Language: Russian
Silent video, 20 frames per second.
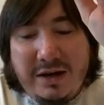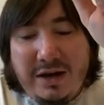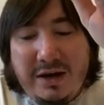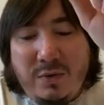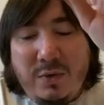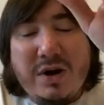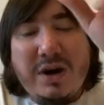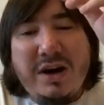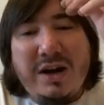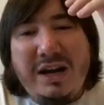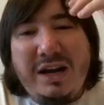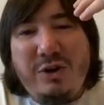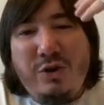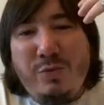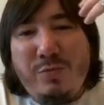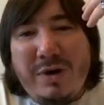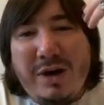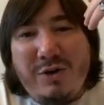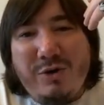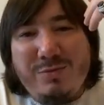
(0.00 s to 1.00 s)
Вакалилю
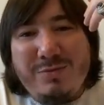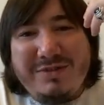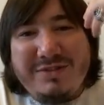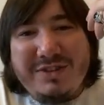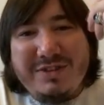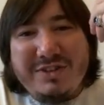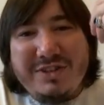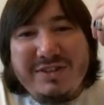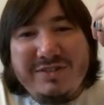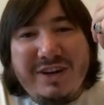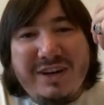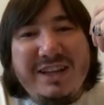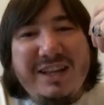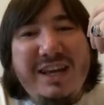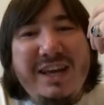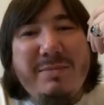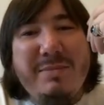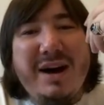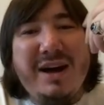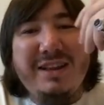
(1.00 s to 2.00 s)
махум, и Всевышний говорит,
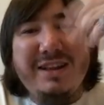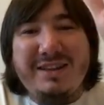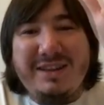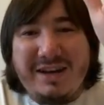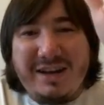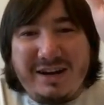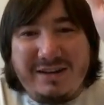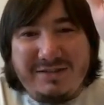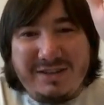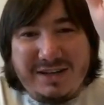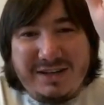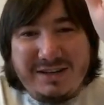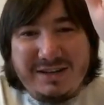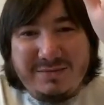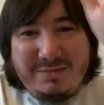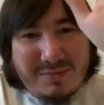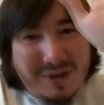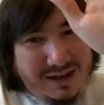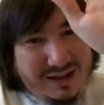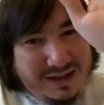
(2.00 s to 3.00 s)
и мало таковых,
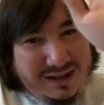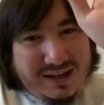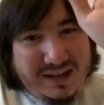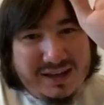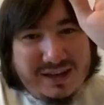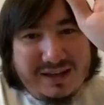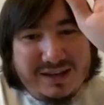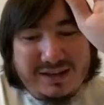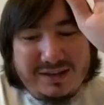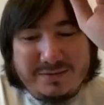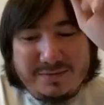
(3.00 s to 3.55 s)
мало таких.